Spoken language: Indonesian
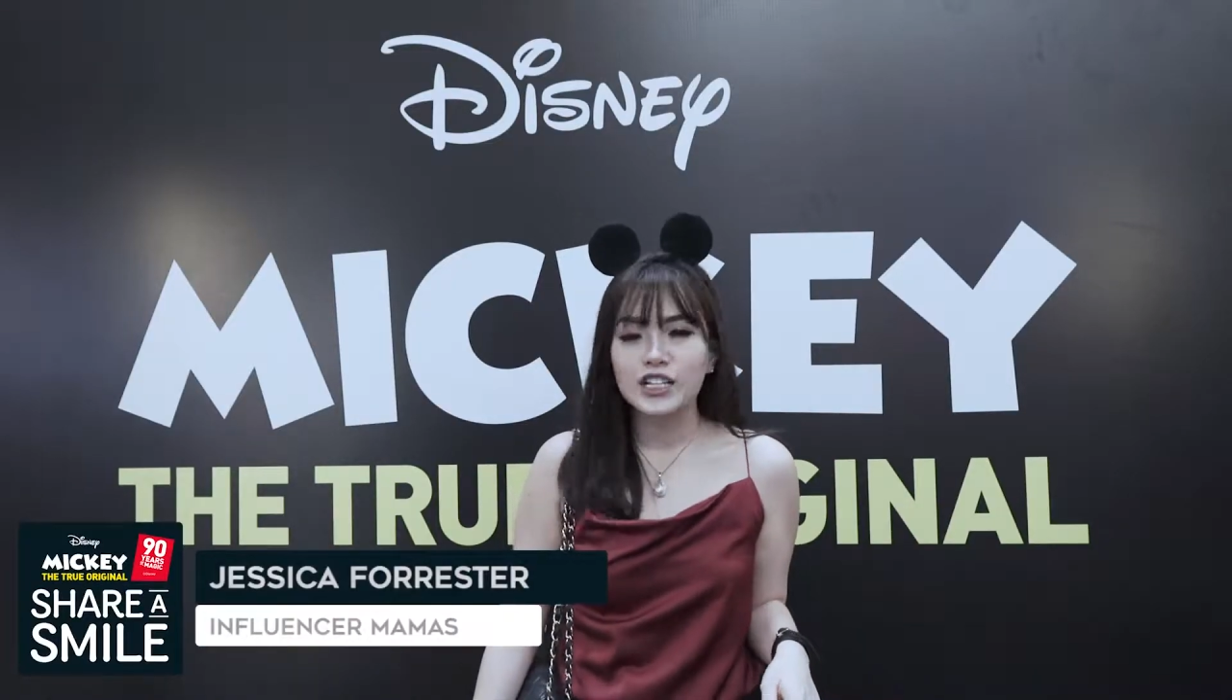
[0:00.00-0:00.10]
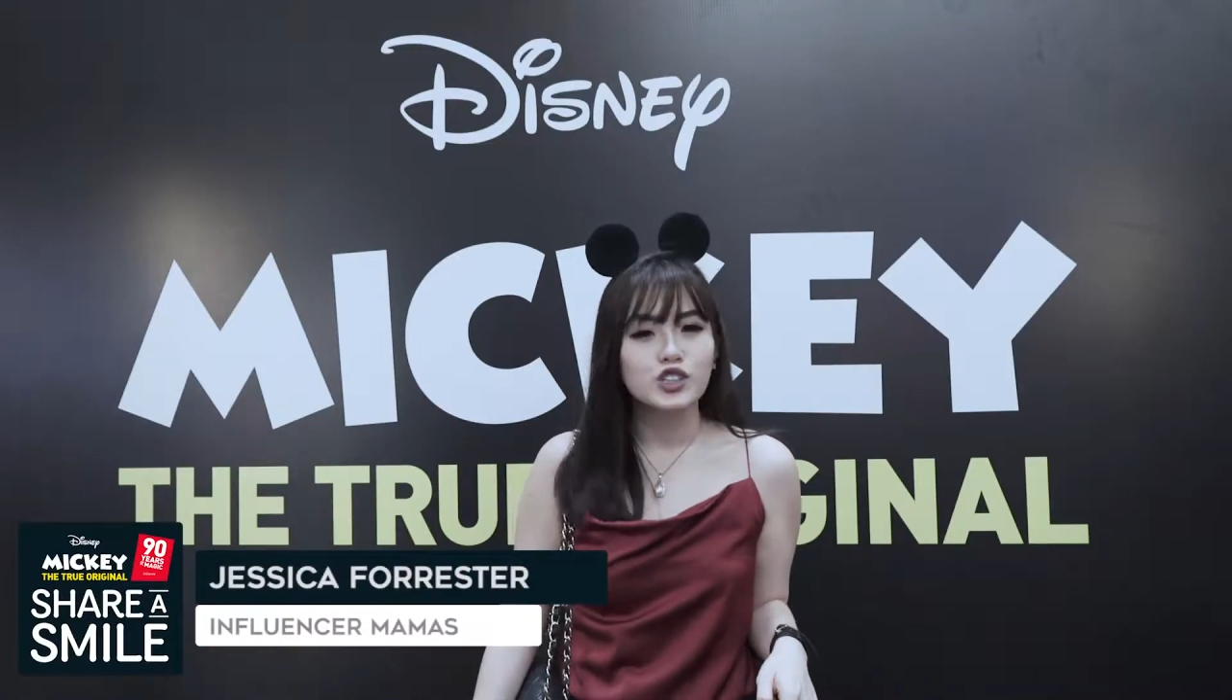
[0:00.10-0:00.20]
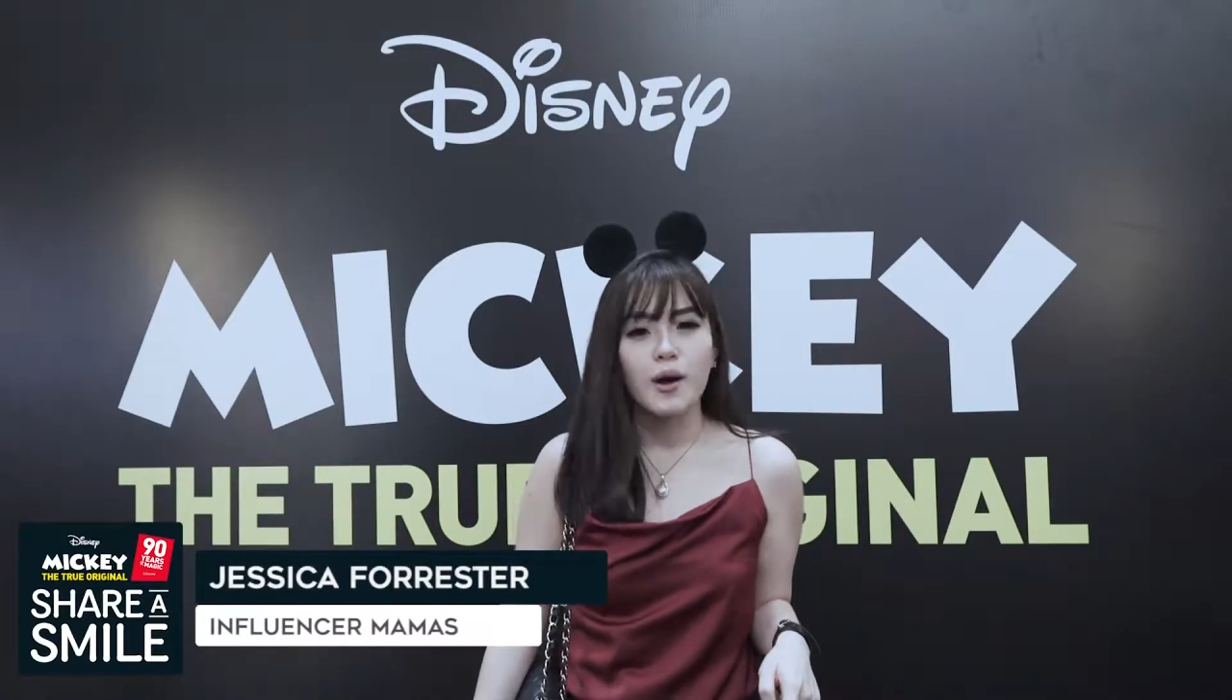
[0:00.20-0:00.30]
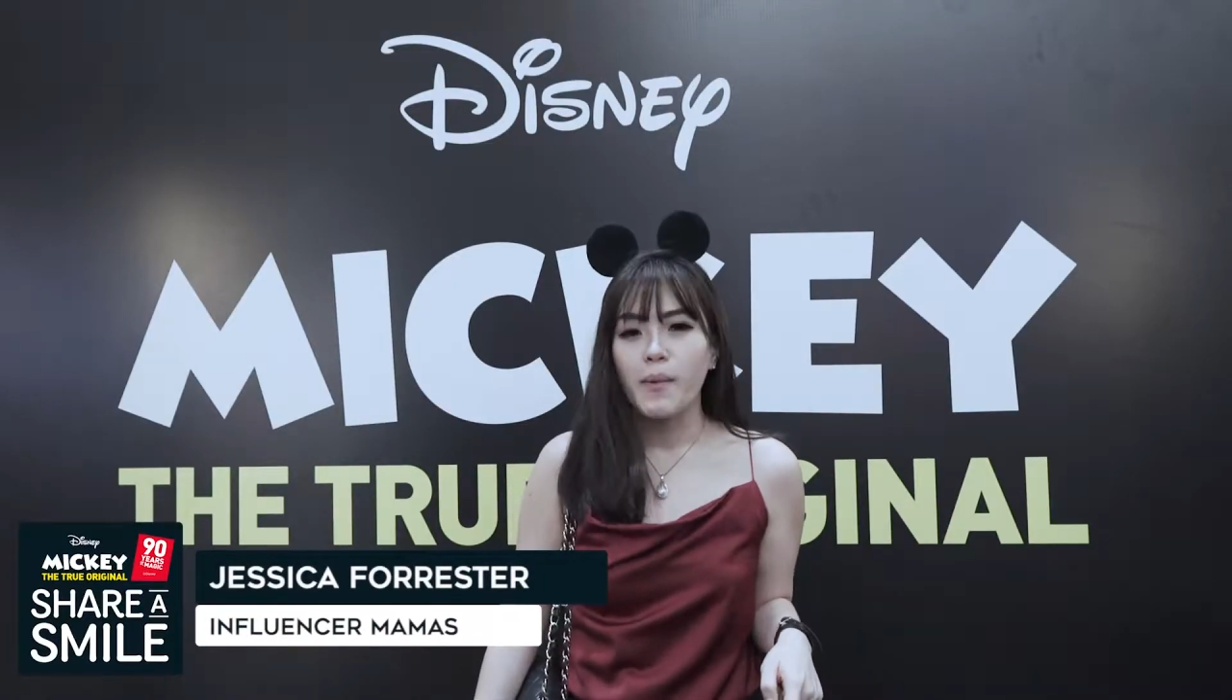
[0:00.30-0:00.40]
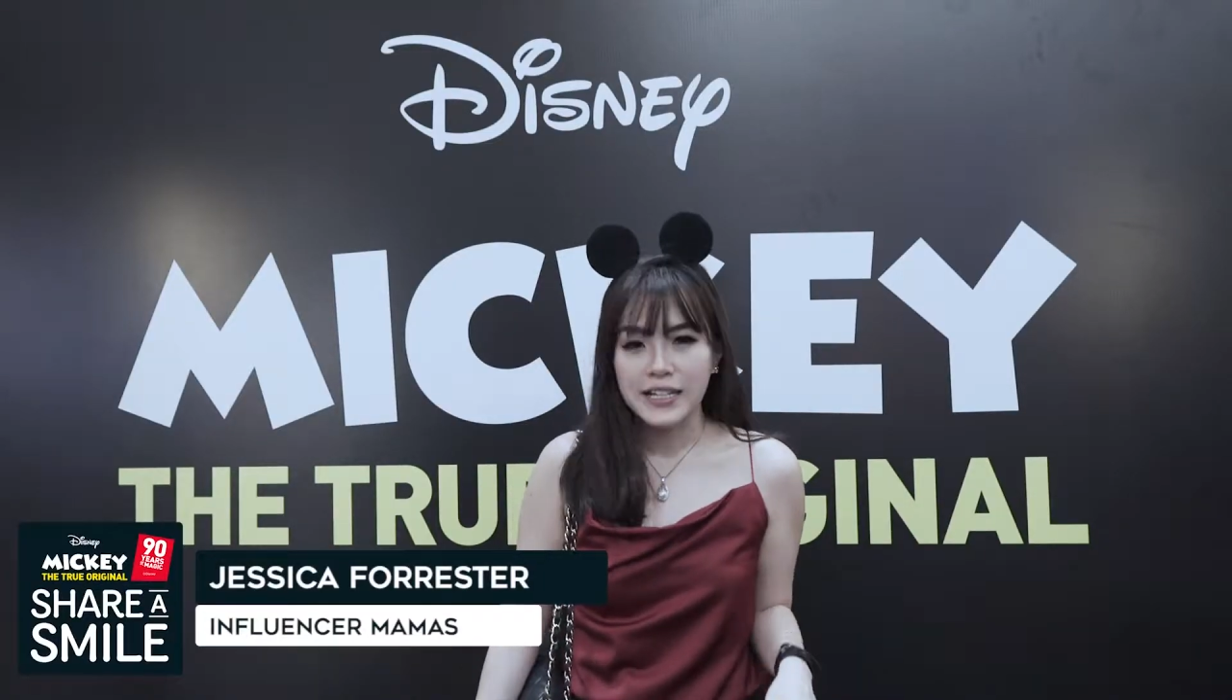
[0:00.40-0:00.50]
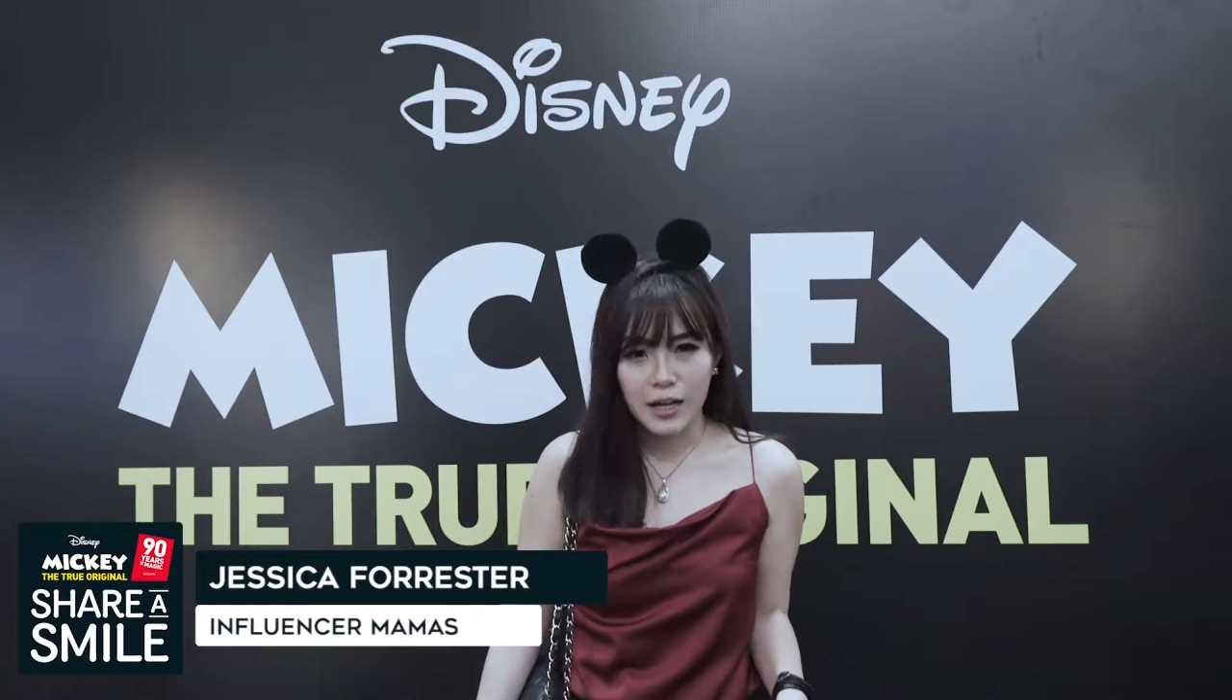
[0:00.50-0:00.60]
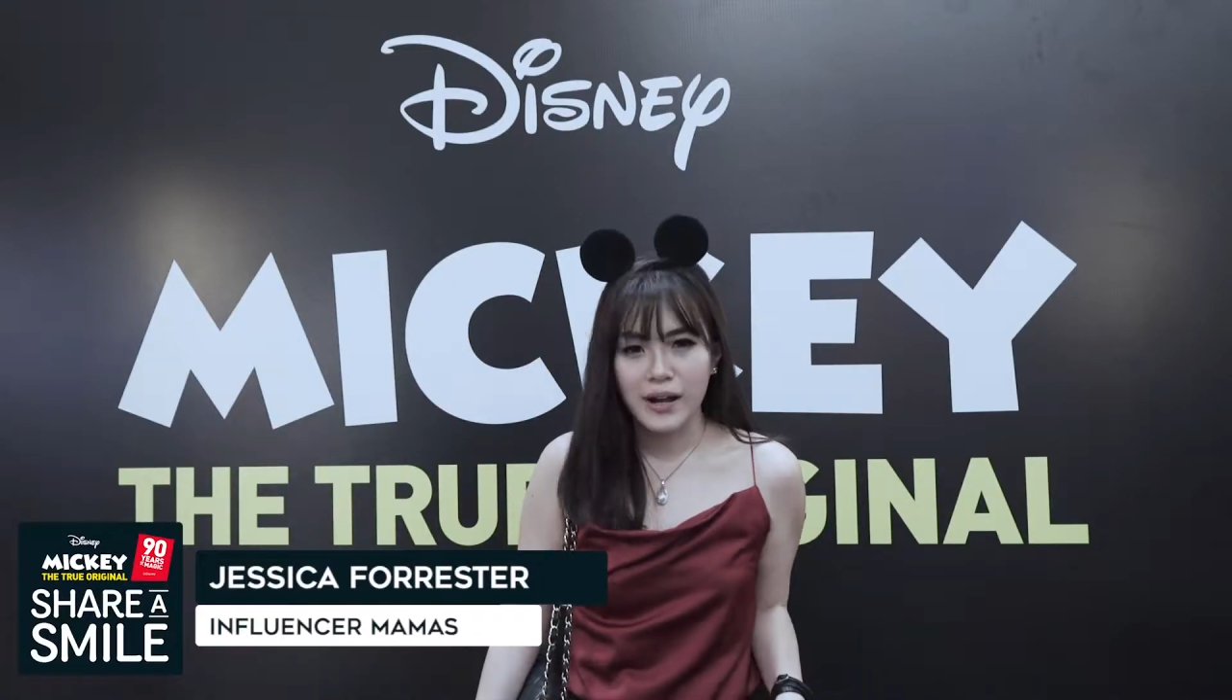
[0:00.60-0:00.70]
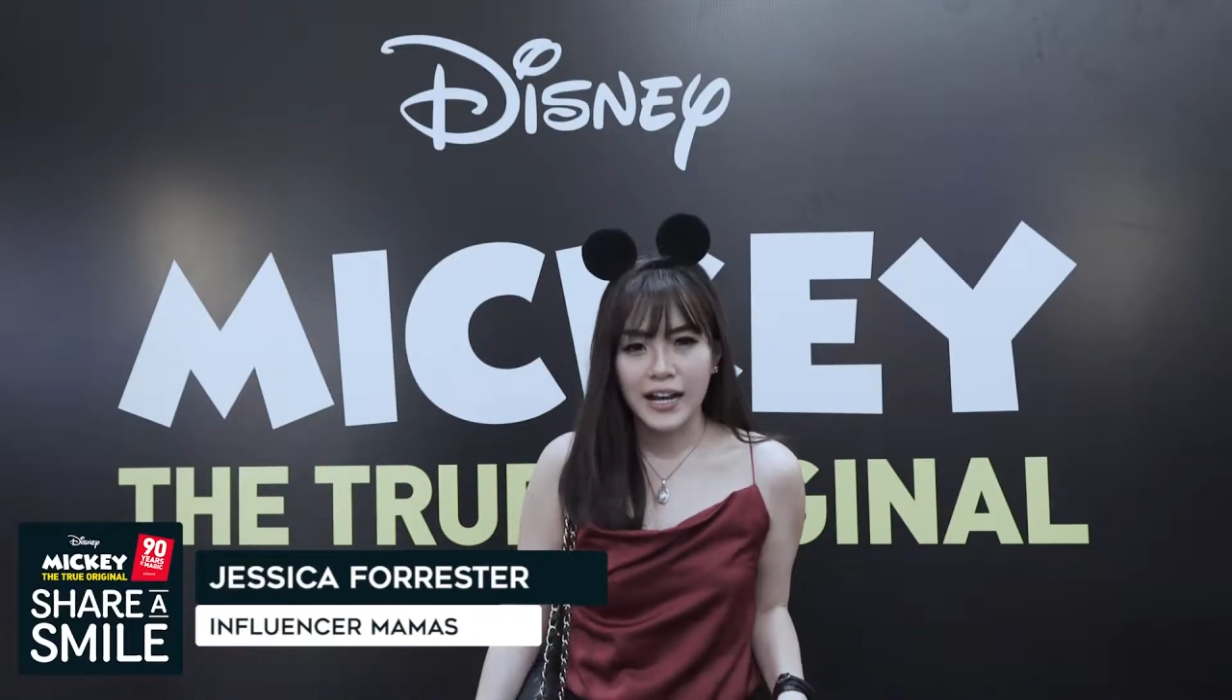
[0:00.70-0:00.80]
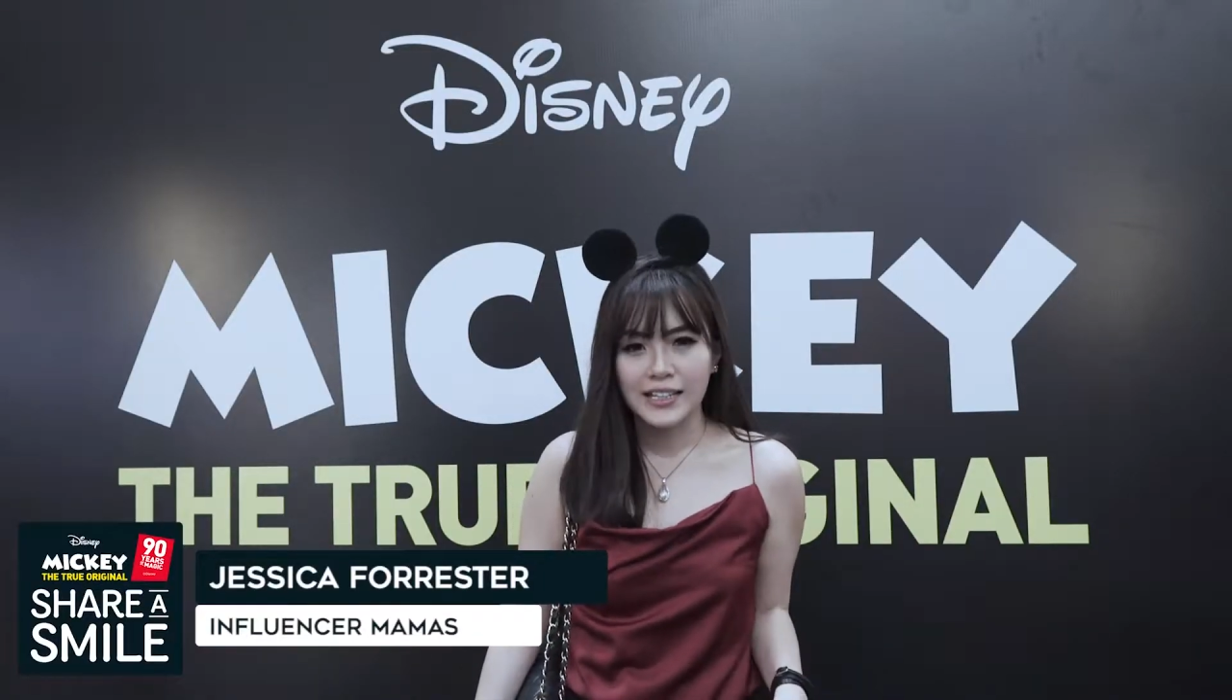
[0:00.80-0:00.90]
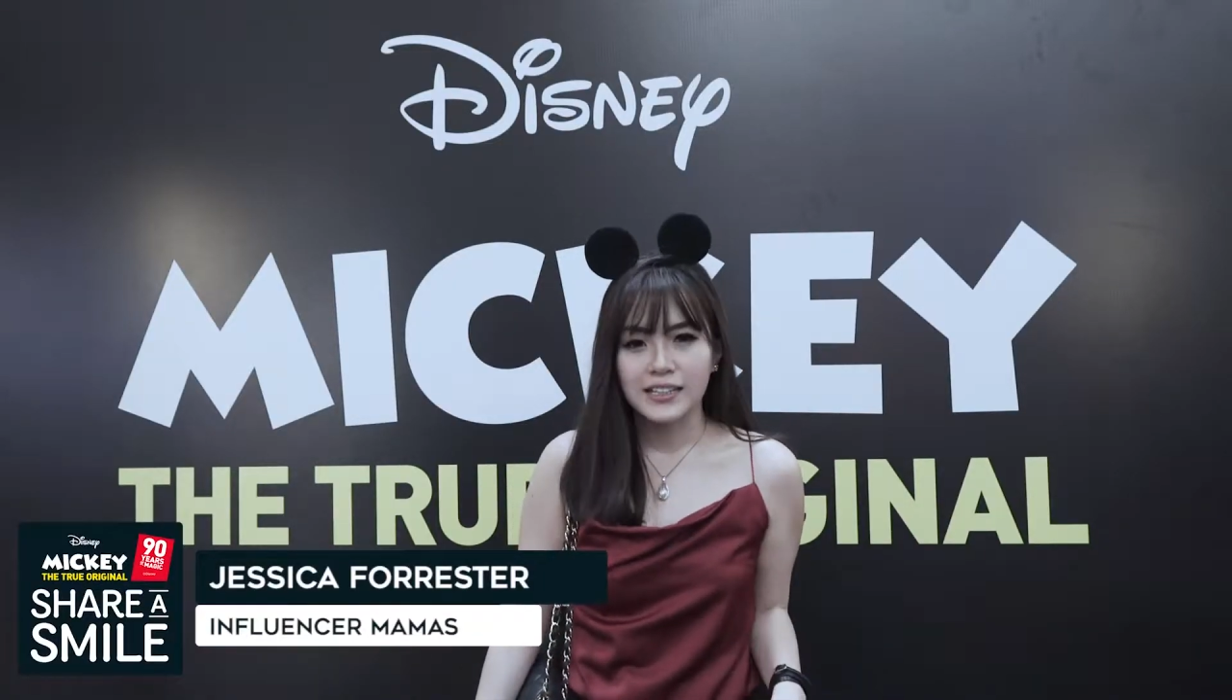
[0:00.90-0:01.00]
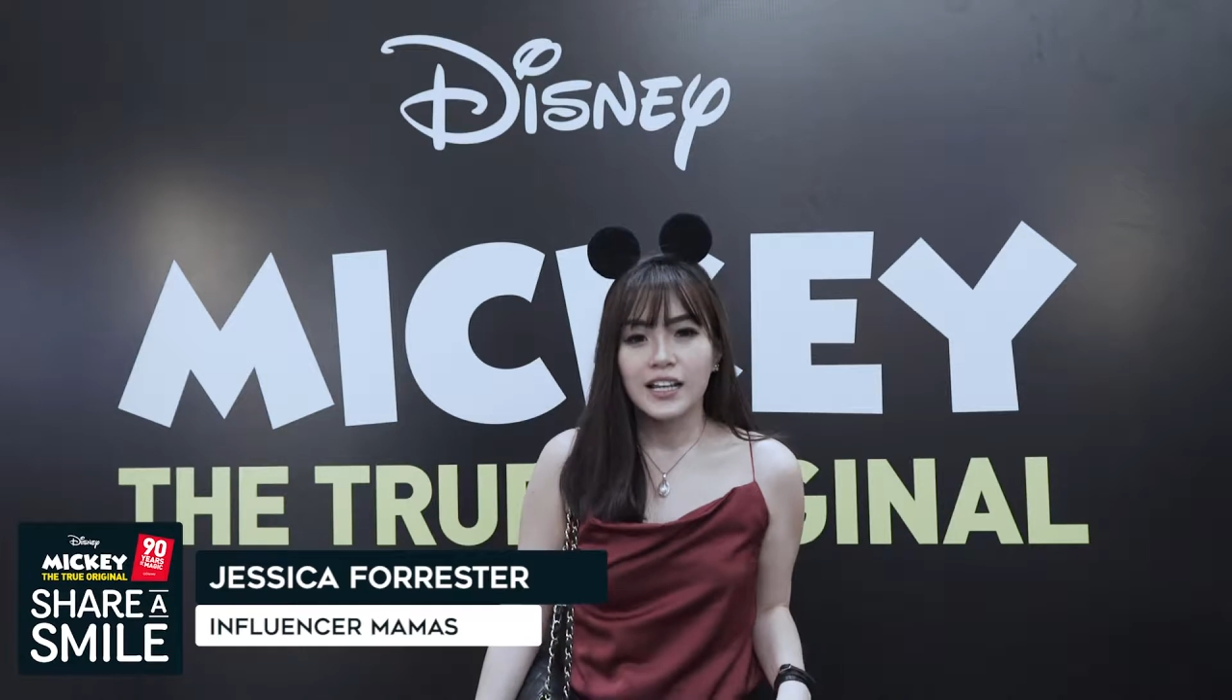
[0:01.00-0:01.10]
juga banyak banget.